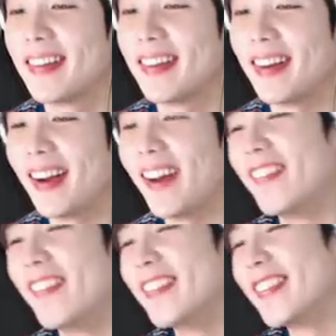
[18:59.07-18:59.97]
아,
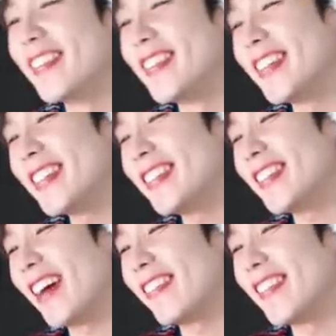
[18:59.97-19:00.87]
오늘은
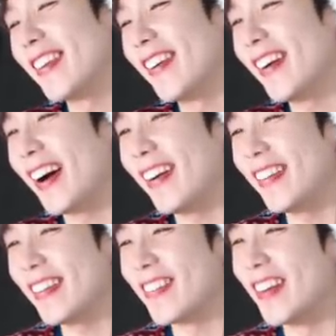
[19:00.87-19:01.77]
치신다고요 아,
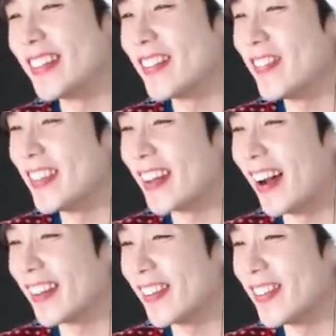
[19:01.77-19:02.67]
고맙습니다.
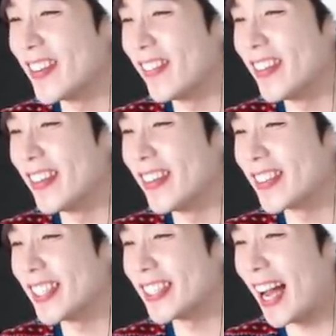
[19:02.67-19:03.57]
떠덕님은 역시
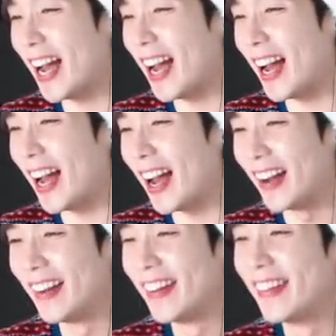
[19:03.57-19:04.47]
짱!
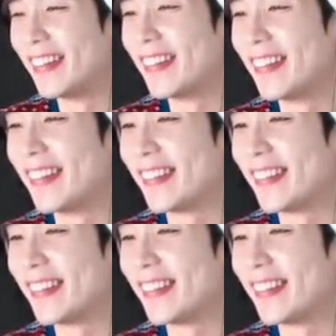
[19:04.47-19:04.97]
아,